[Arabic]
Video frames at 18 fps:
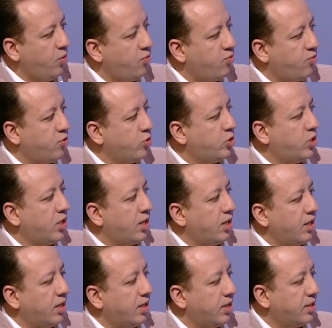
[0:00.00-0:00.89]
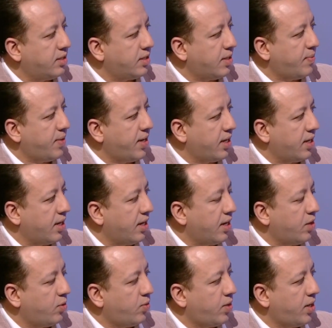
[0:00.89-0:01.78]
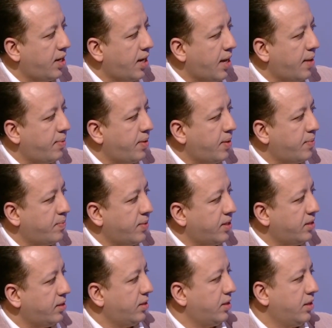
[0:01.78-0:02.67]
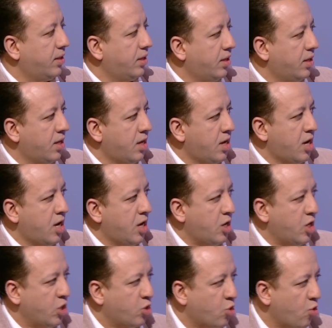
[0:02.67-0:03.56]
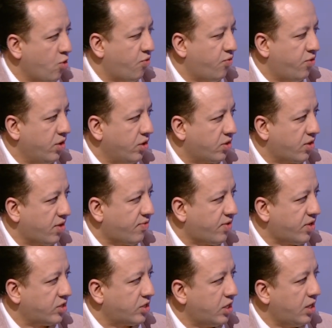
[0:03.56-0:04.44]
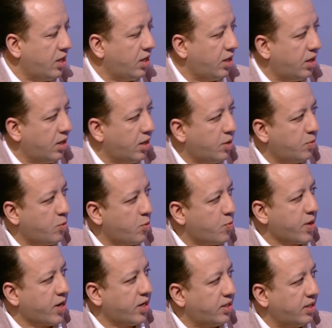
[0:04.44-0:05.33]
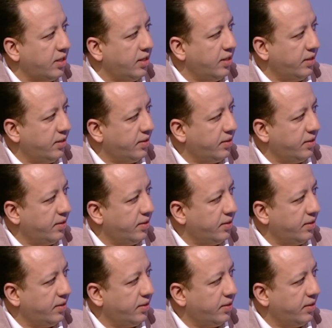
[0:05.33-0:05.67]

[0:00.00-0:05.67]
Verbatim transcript: وفوز الزمالك الاول قبل ما ندخل في تفاصيل المباراتين